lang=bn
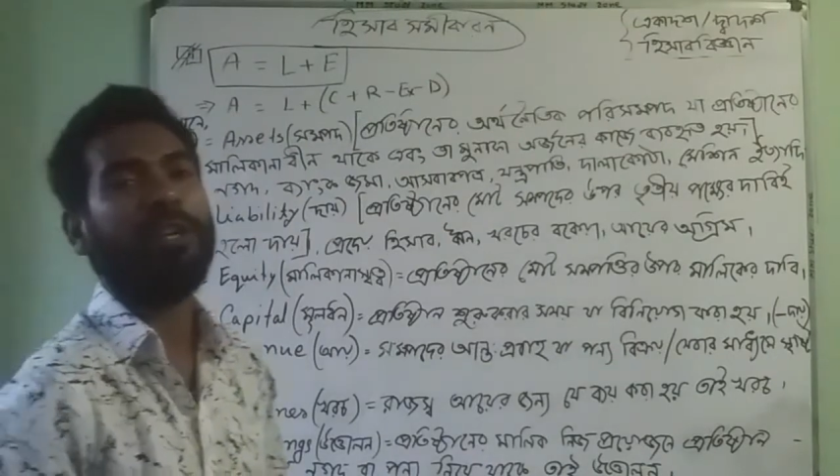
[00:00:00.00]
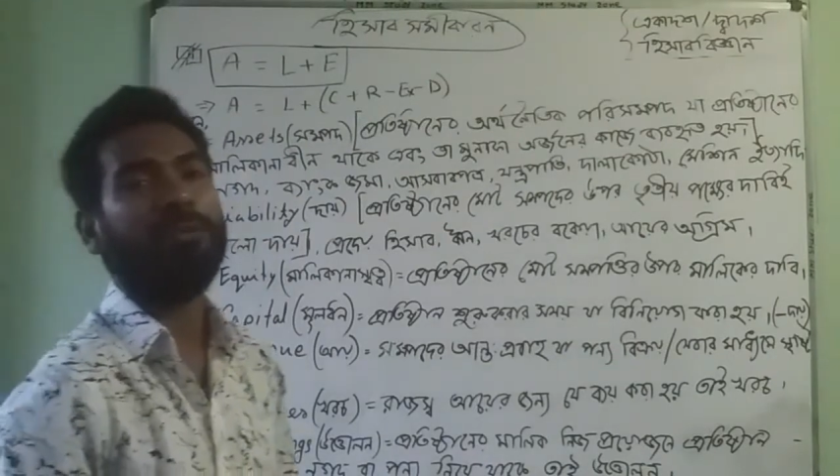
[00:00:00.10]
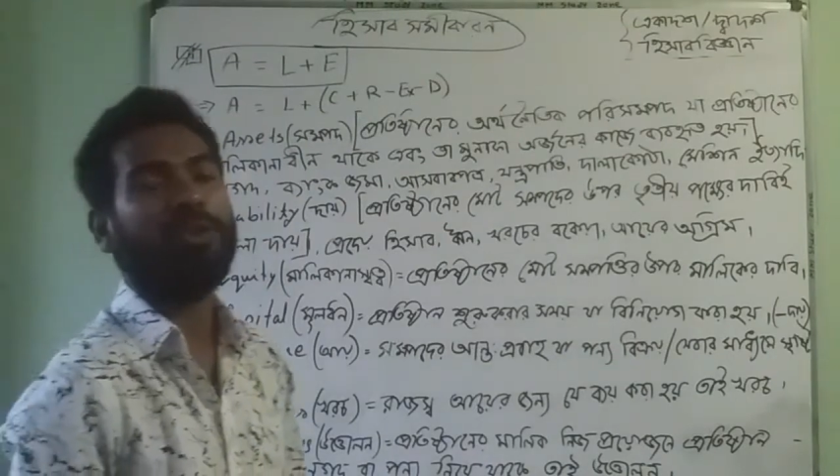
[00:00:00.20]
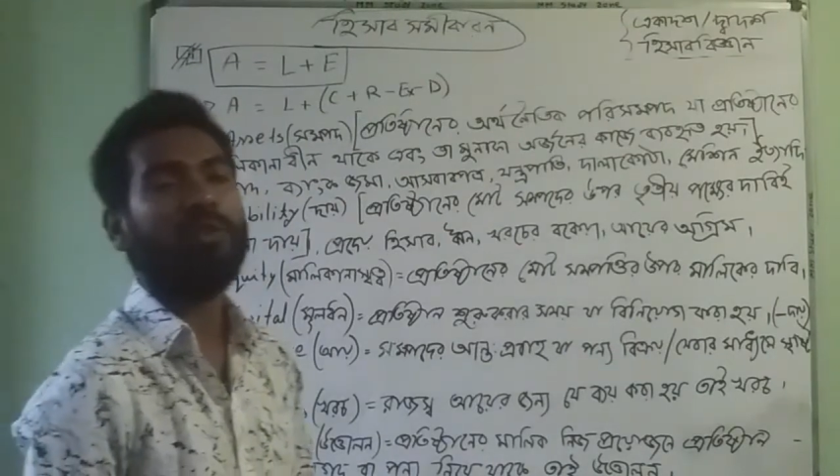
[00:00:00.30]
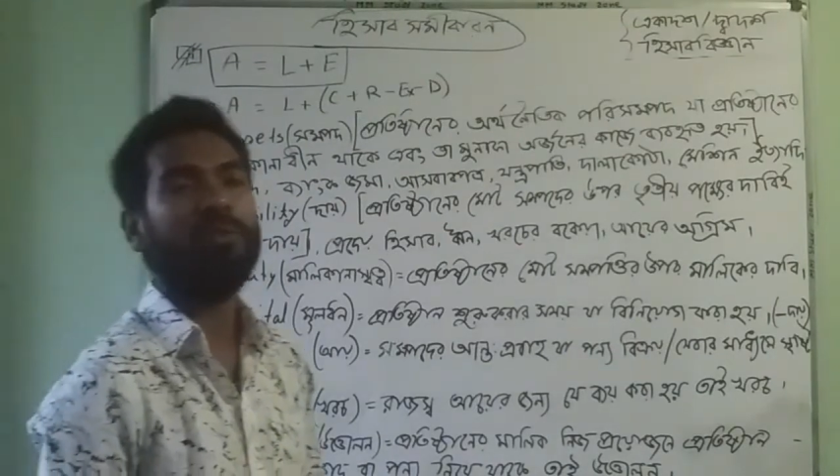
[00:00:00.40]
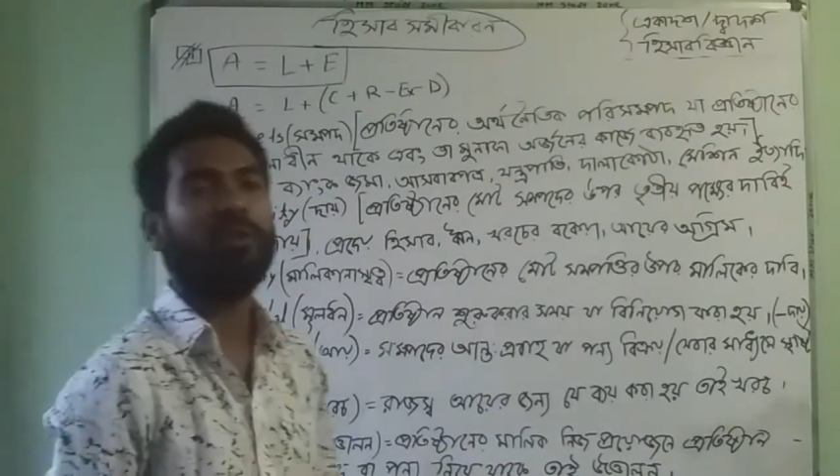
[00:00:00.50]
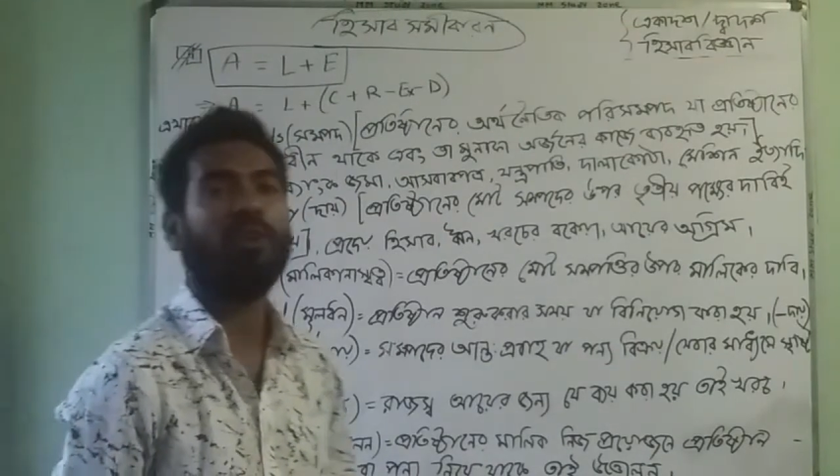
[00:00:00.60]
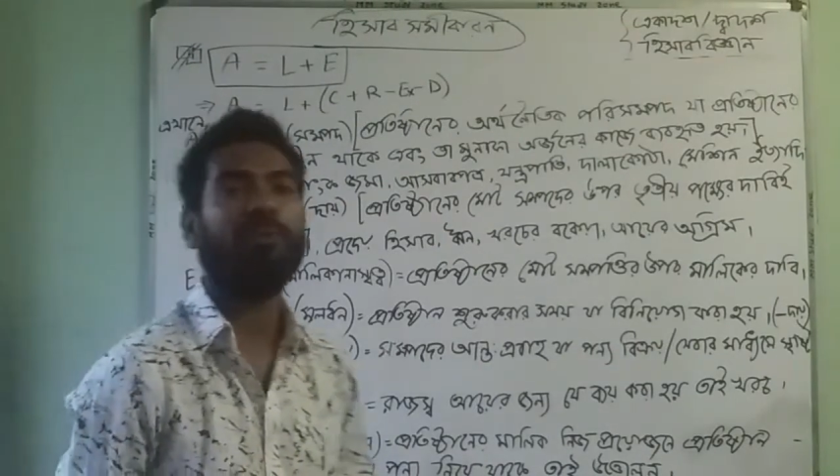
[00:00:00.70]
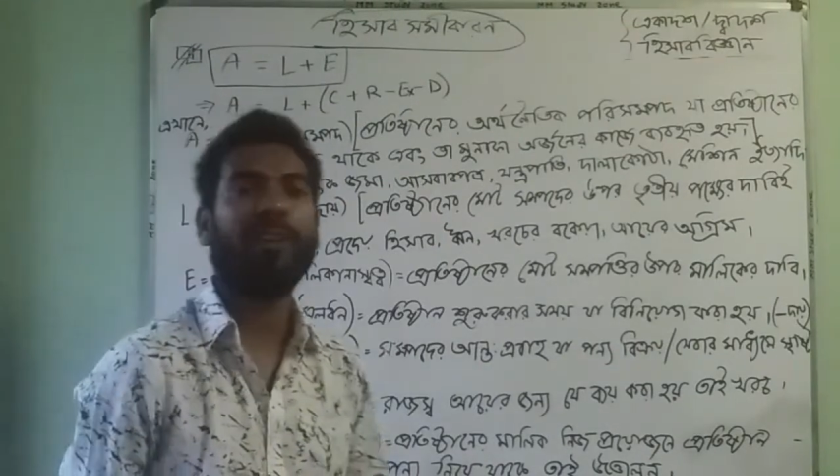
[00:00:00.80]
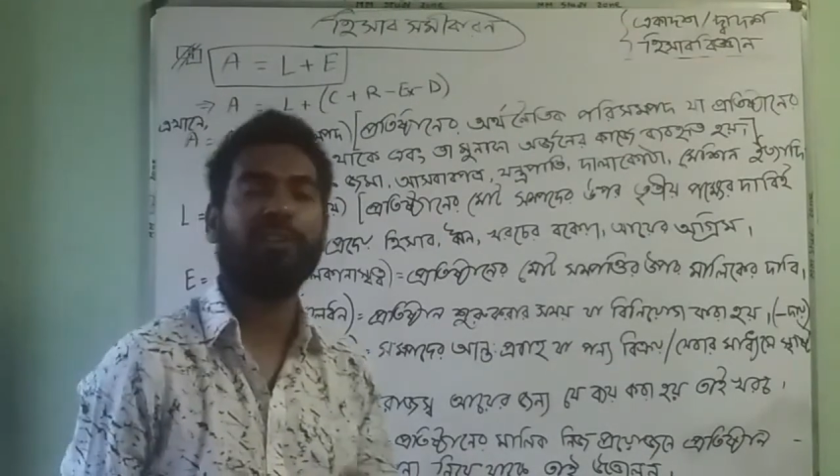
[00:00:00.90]
কি বুঝো
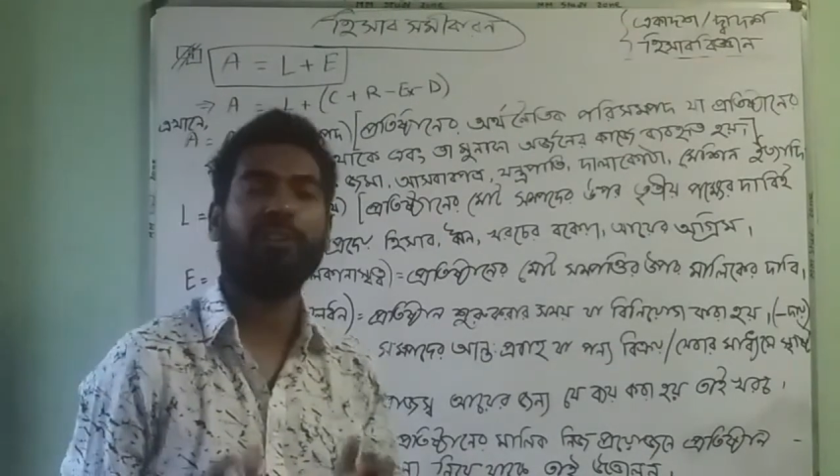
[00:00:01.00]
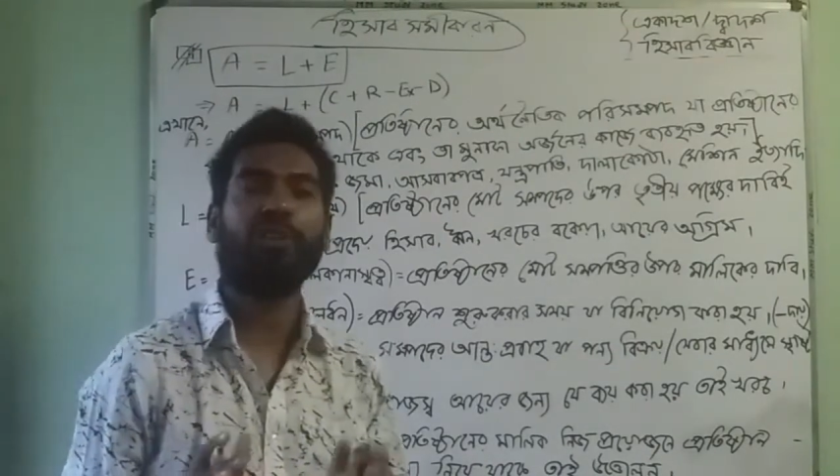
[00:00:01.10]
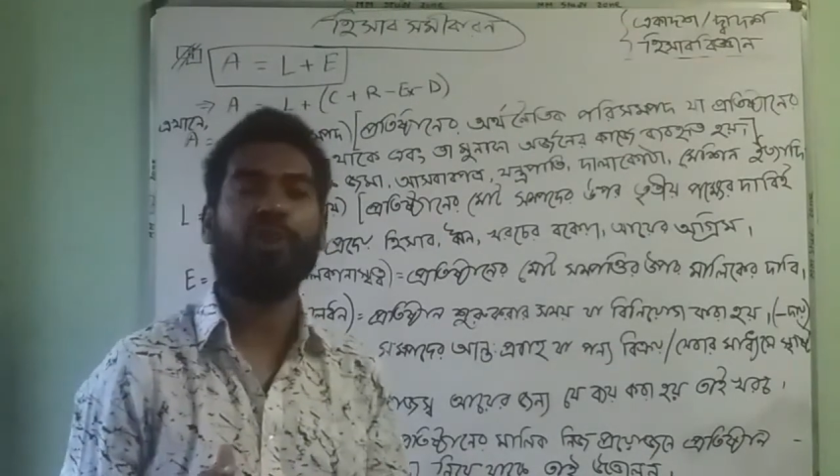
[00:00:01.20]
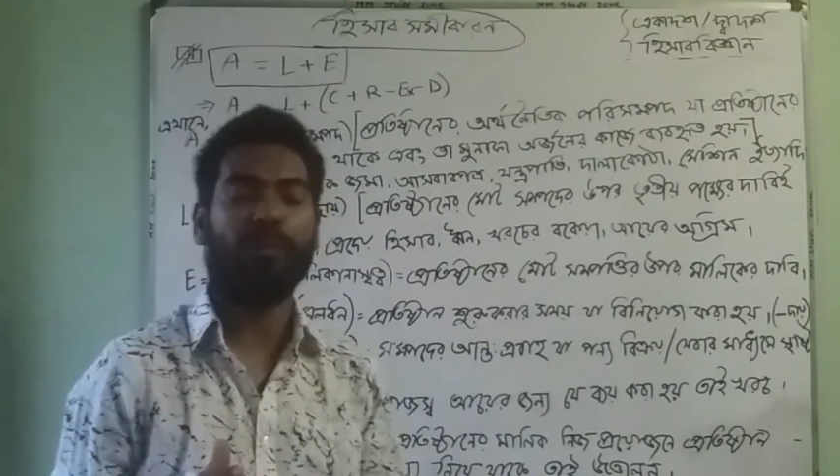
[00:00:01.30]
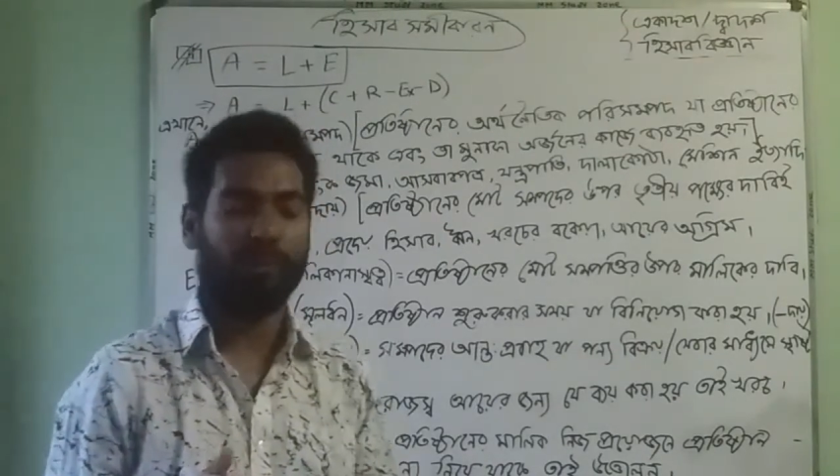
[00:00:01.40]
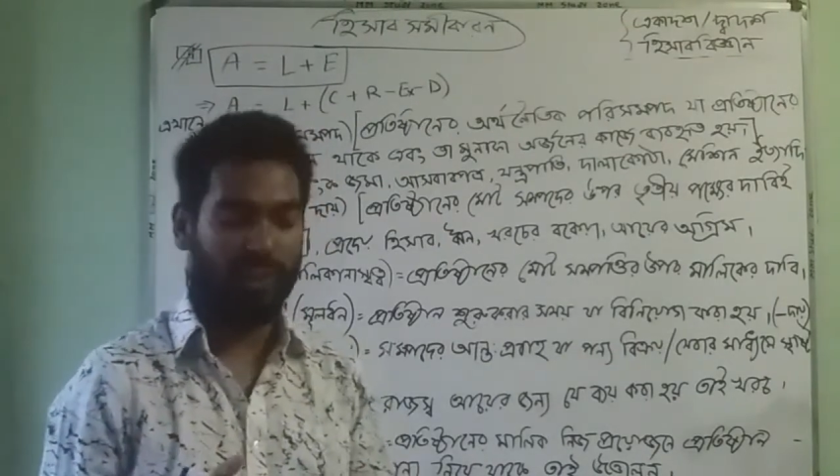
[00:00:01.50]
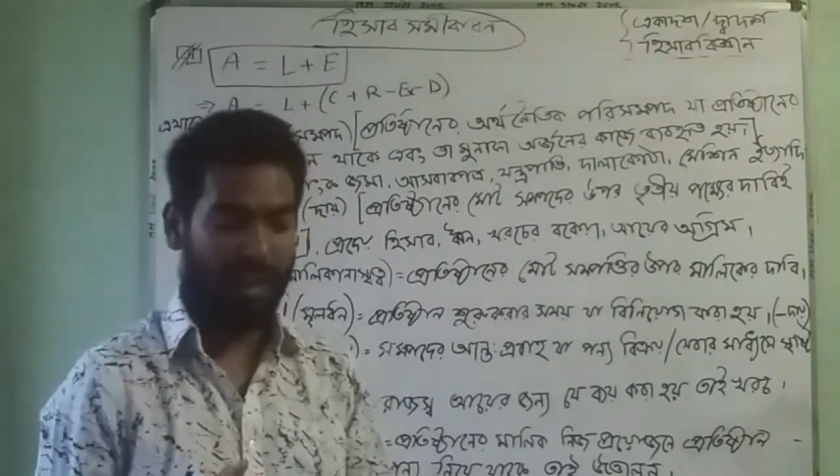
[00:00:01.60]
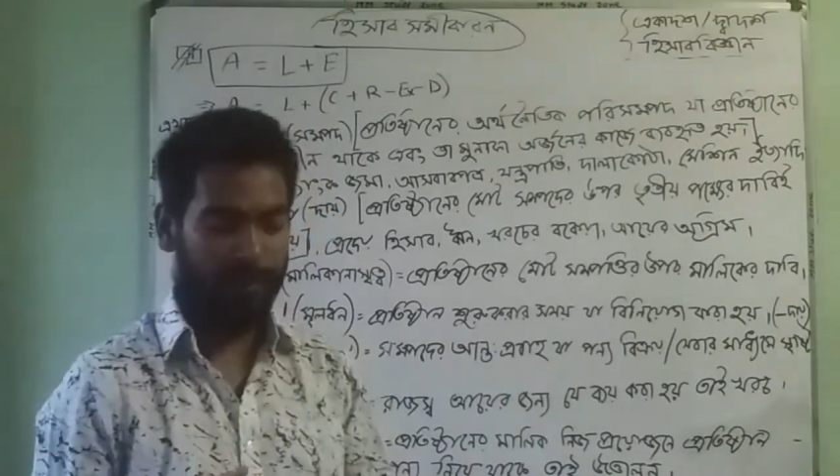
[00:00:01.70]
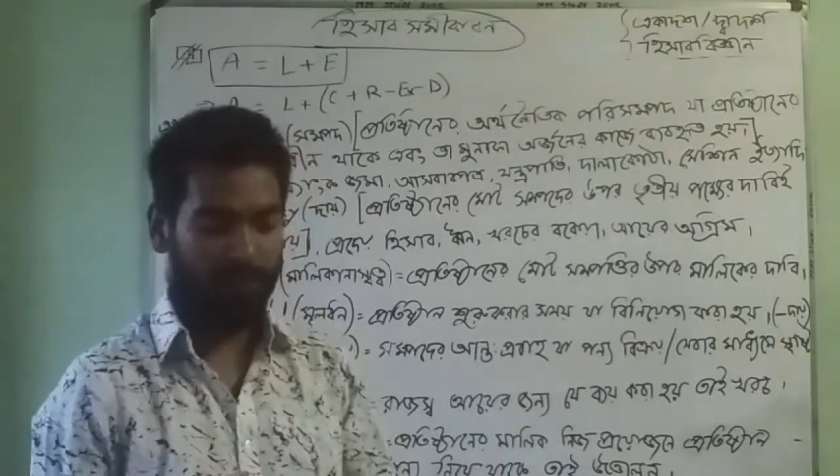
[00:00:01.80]
সমীকরণ মানে হচ্ছে সমতা